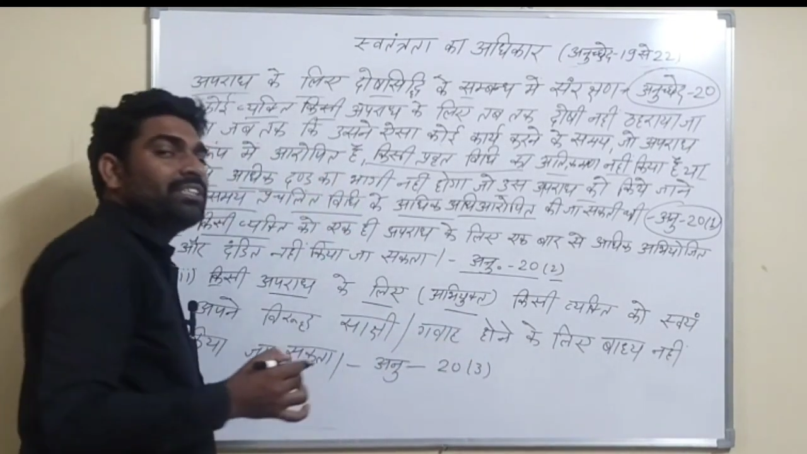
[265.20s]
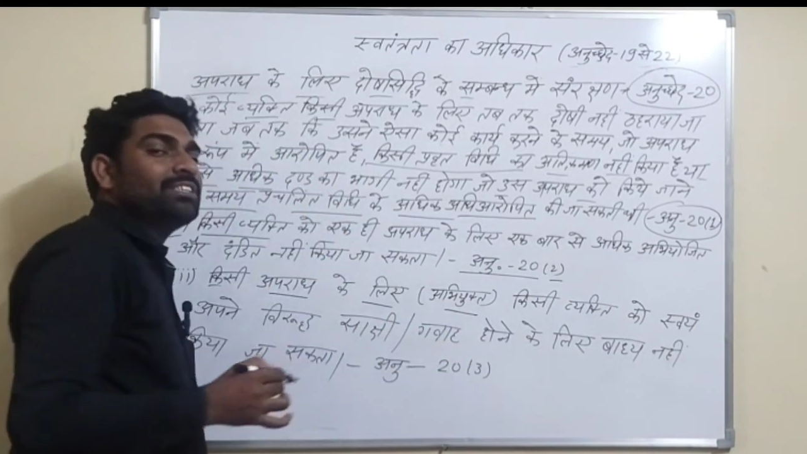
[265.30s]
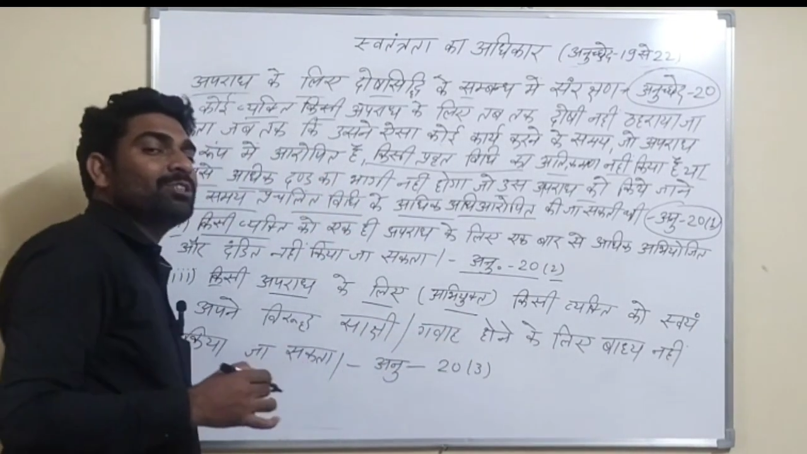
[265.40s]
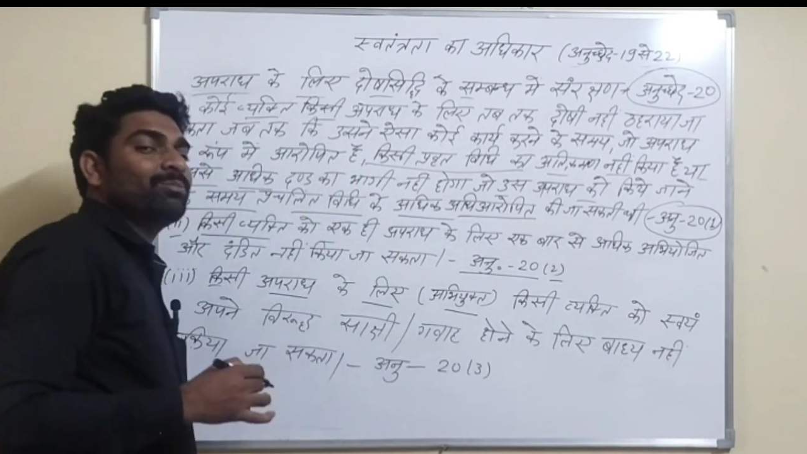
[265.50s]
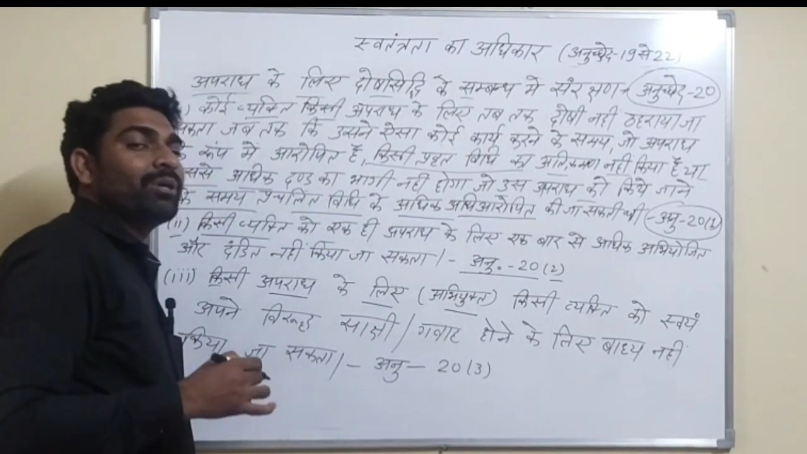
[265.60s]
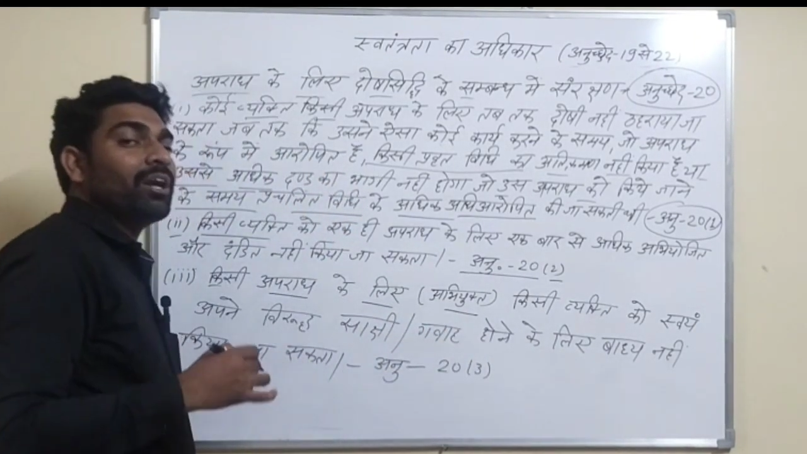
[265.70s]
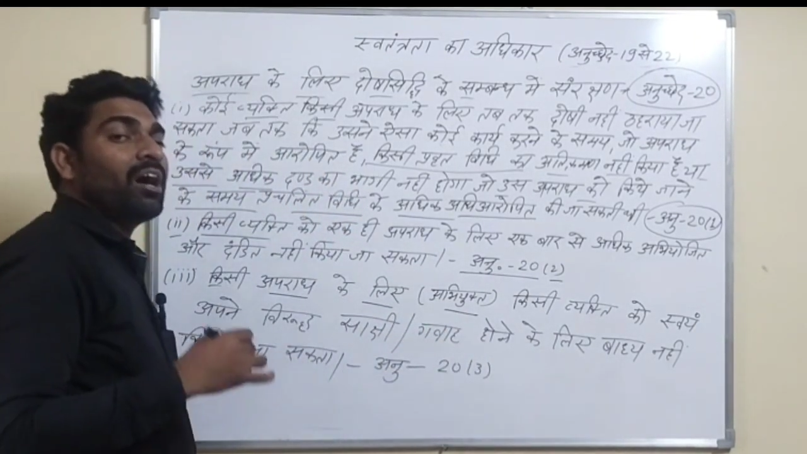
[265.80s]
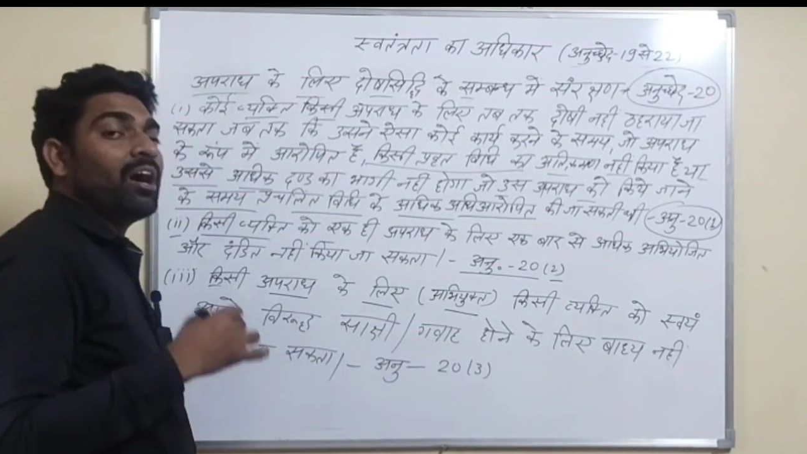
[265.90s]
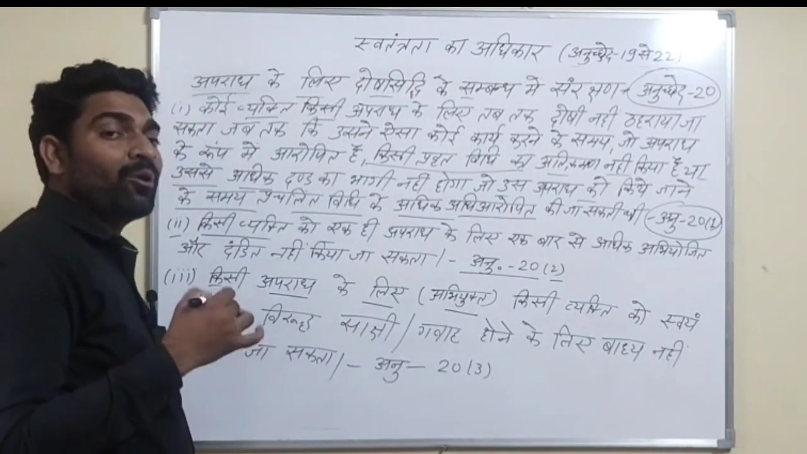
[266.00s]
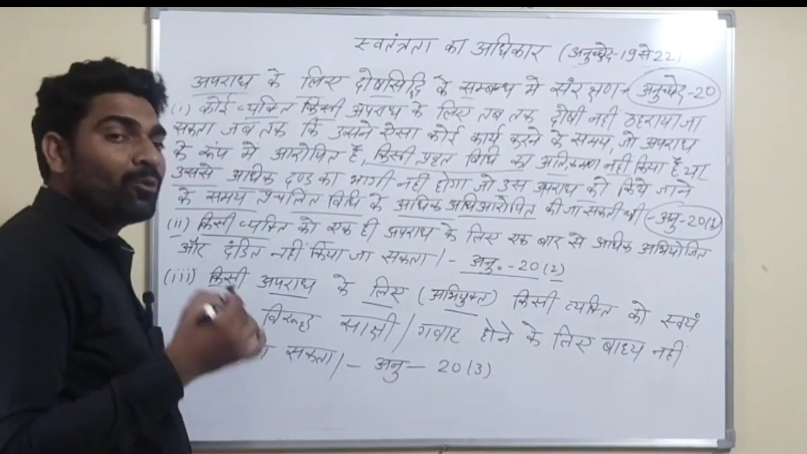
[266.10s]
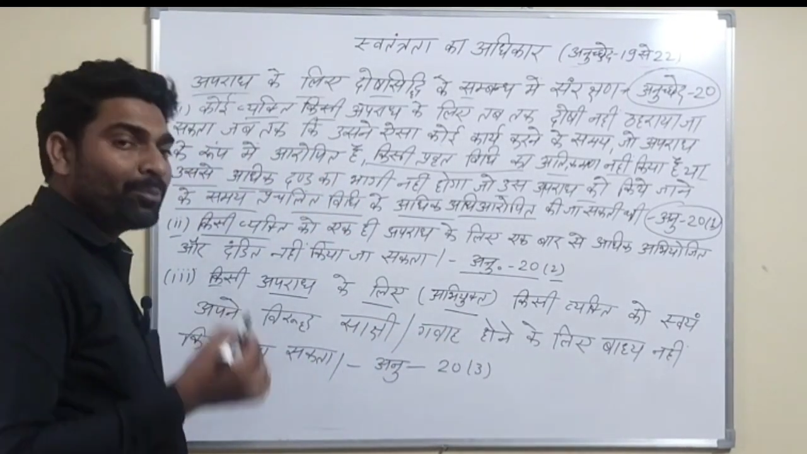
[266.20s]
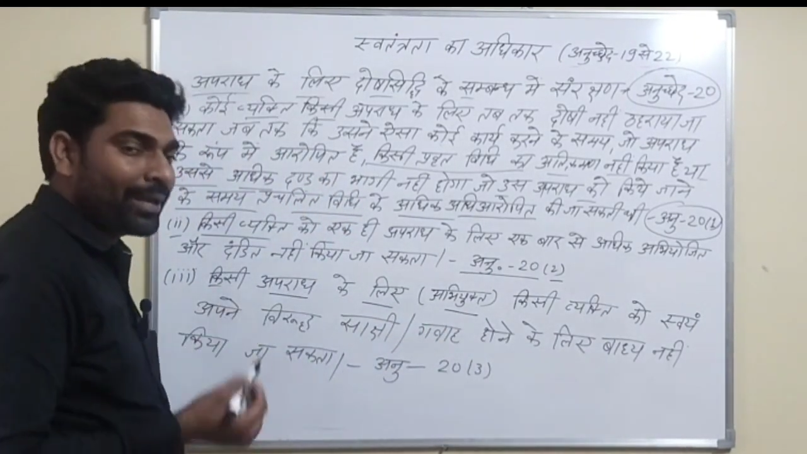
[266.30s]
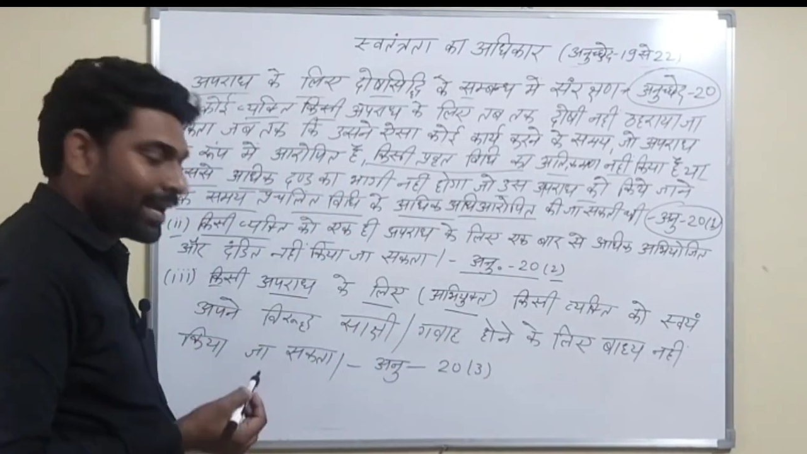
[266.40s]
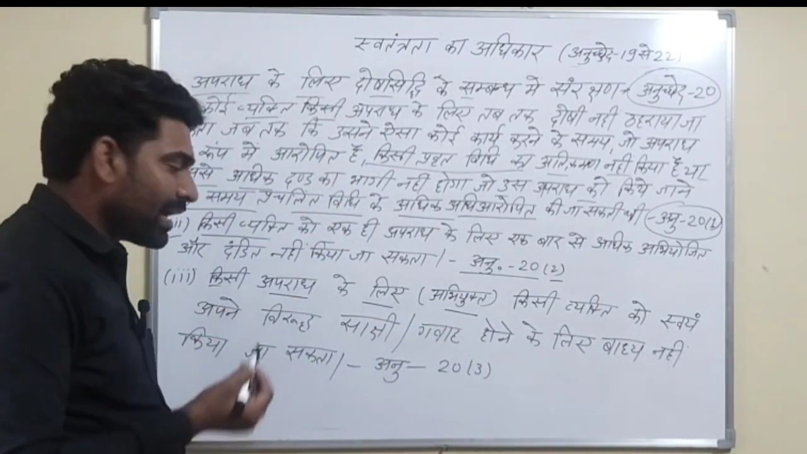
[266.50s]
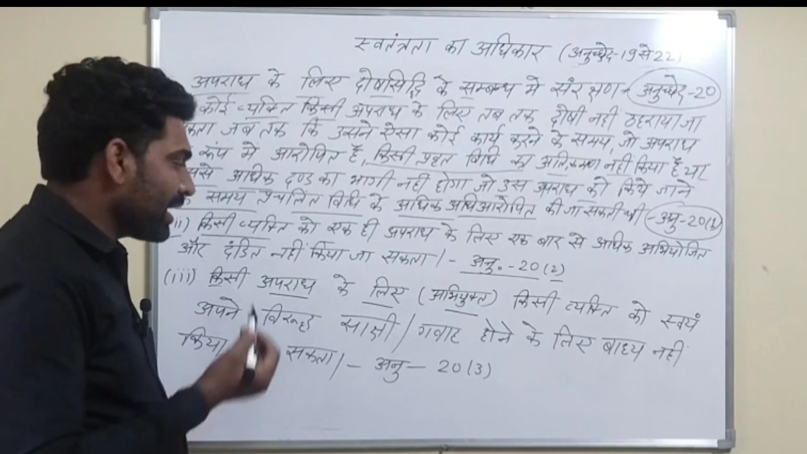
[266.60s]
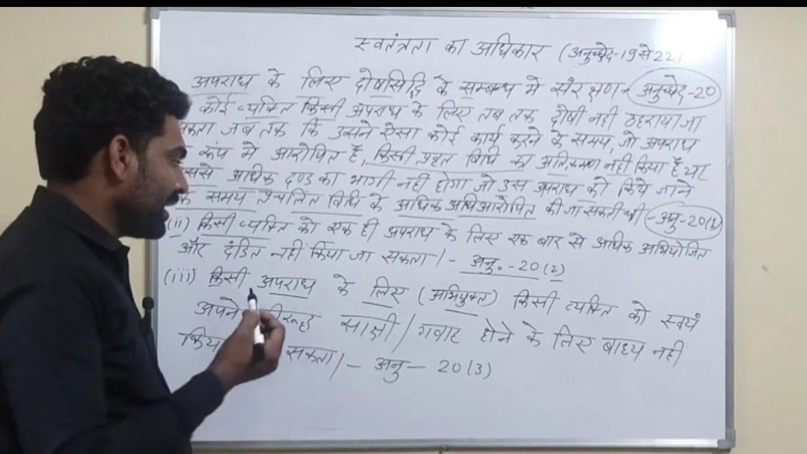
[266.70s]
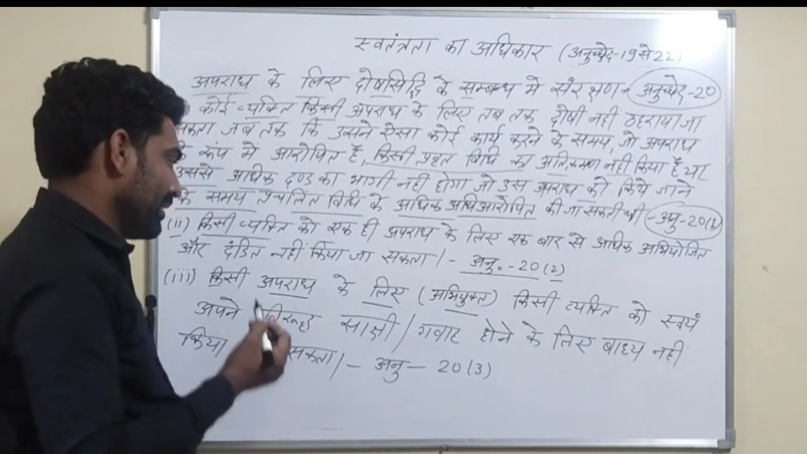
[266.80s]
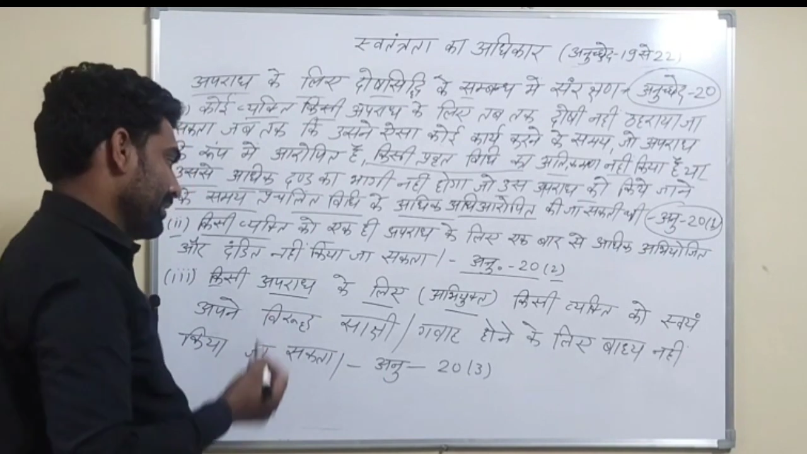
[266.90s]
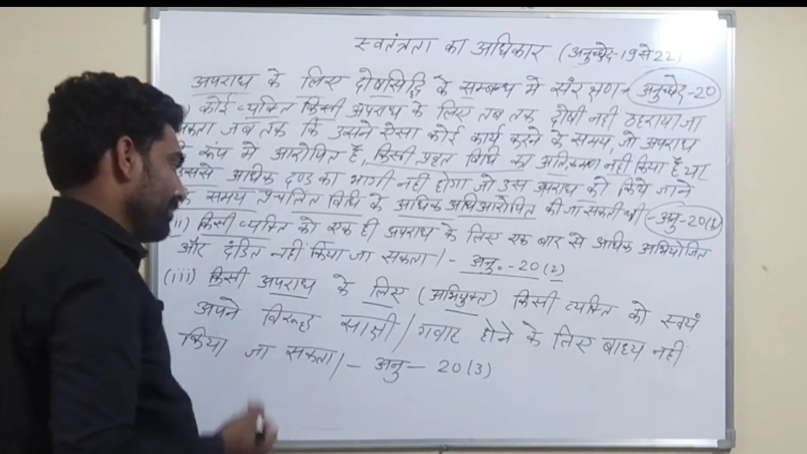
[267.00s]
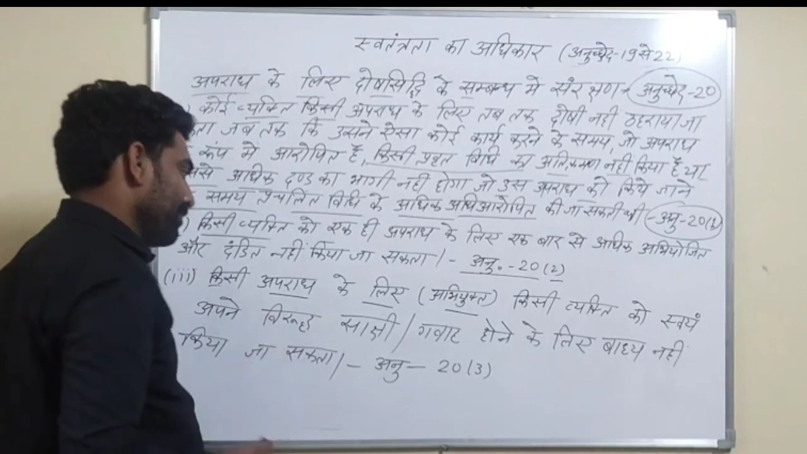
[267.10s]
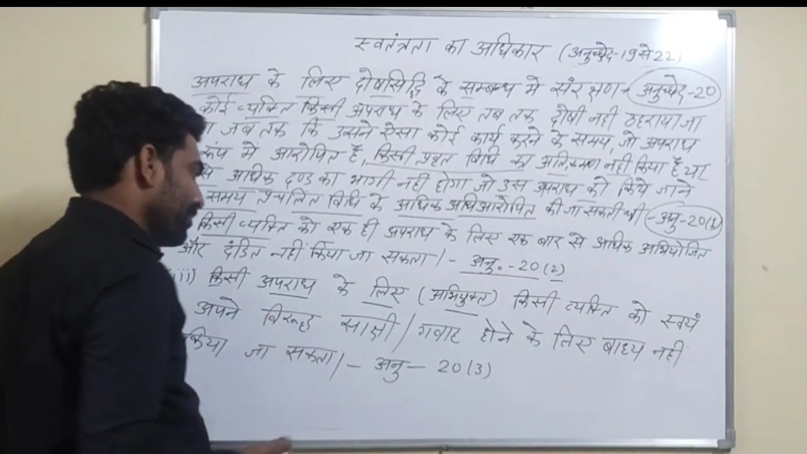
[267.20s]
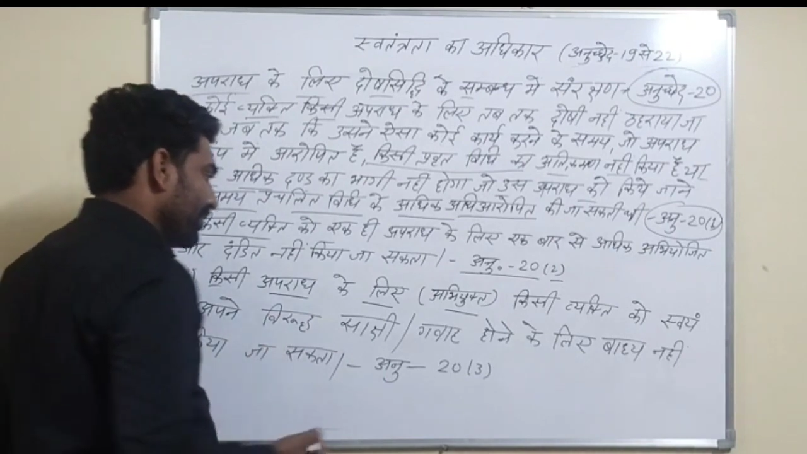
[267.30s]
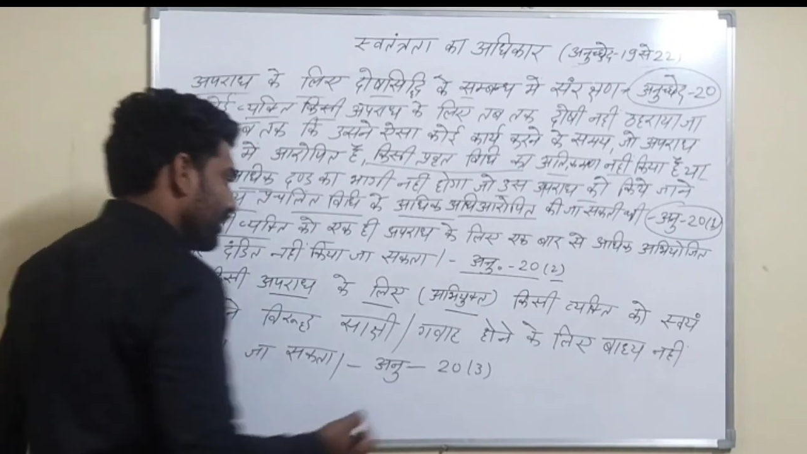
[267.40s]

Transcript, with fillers: यानी जिस पर आरोप लगाए गए हैं